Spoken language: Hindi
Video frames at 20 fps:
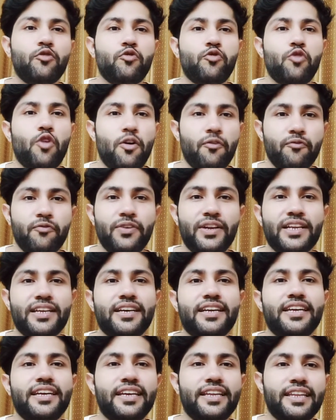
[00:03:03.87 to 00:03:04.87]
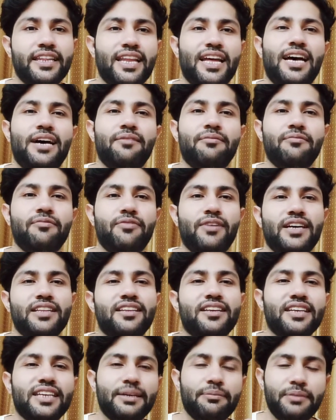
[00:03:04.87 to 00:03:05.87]
फॉर्म फिल करेंगे नाम
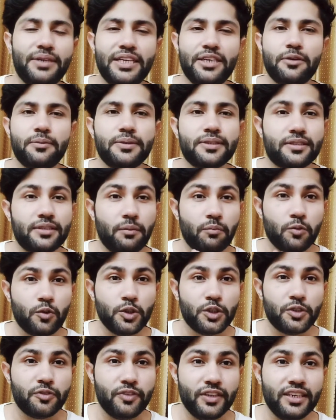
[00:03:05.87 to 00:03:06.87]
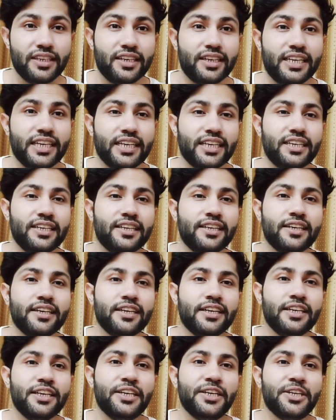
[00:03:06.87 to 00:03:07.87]
फादर नेम डेट ऑफ सब कुछ फिल
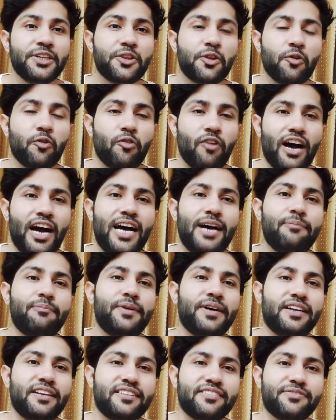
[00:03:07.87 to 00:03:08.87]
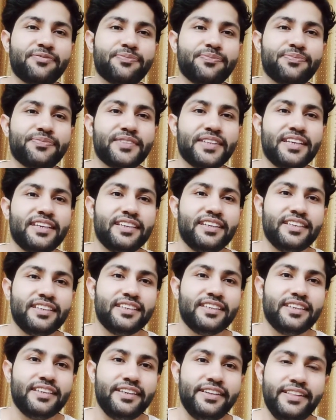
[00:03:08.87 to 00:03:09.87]
करेंगे तो वहाँ पर
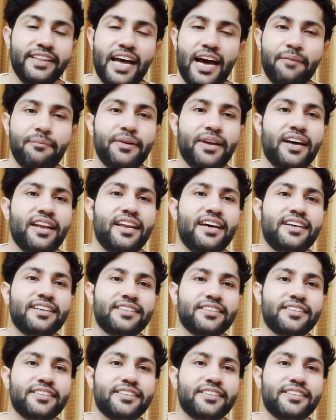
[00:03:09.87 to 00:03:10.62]
नाम डाला